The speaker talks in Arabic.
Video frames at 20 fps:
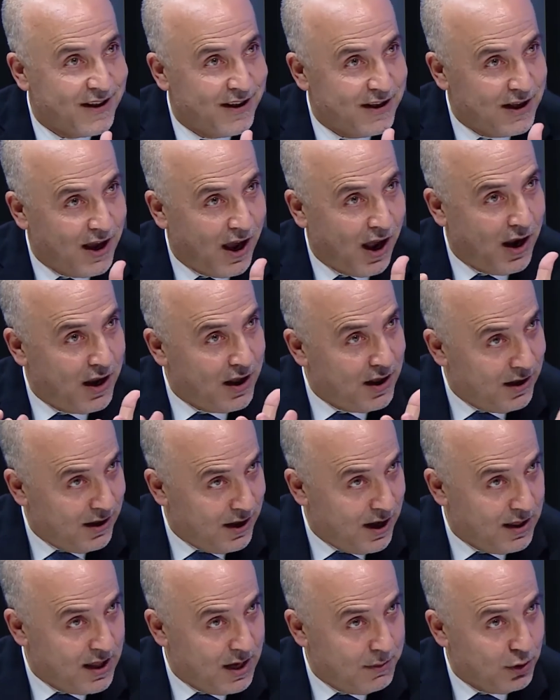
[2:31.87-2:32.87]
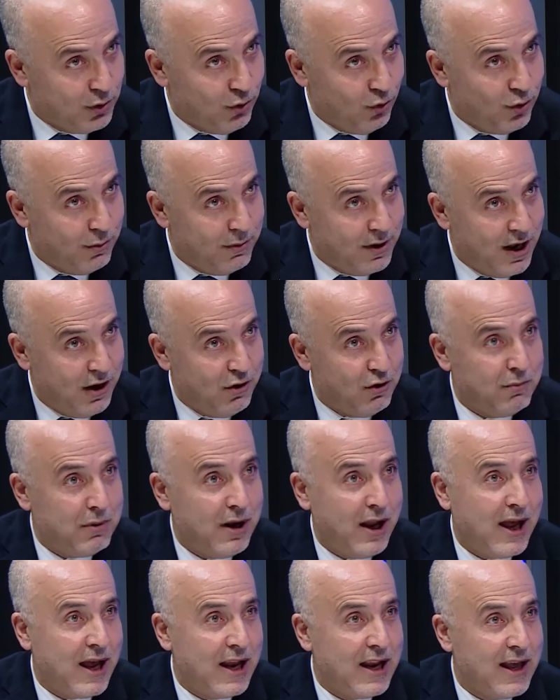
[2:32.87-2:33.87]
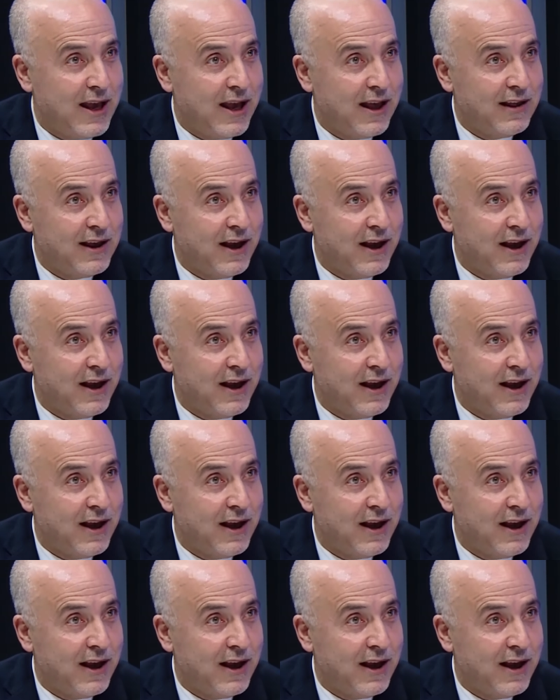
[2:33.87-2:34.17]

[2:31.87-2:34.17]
يعني هذا المطعوم لأنه بالحالة هذه